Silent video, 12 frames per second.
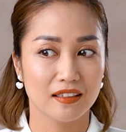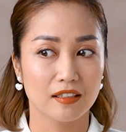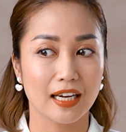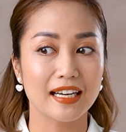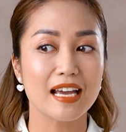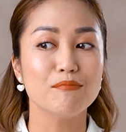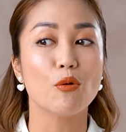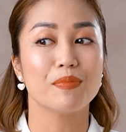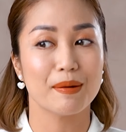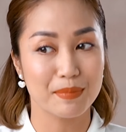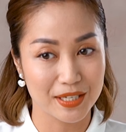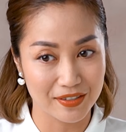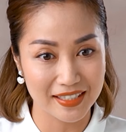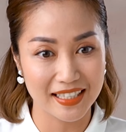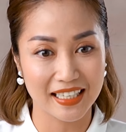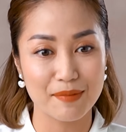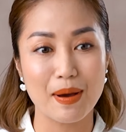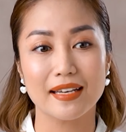từ cách đây một năm rưỡi
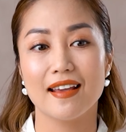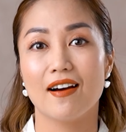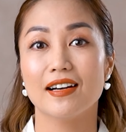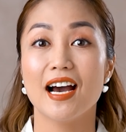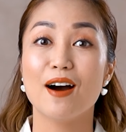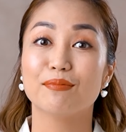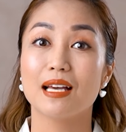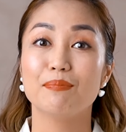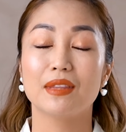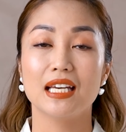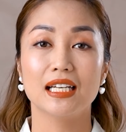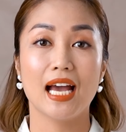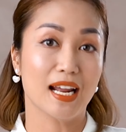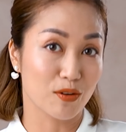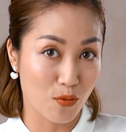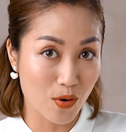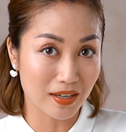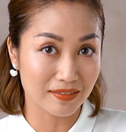thì các bạn nhỏ đã học thêm tiếng hàn
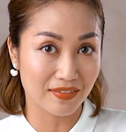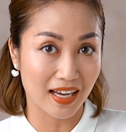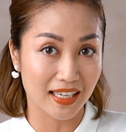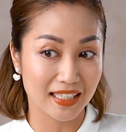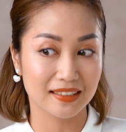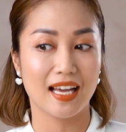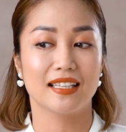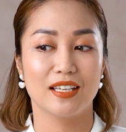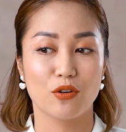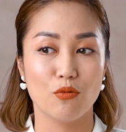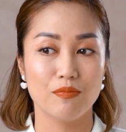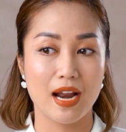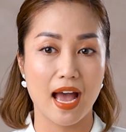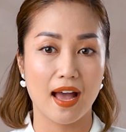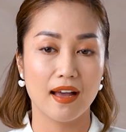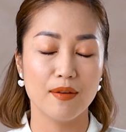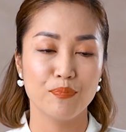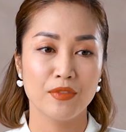quốc và hiện tại thì cũng
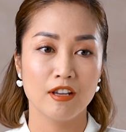đã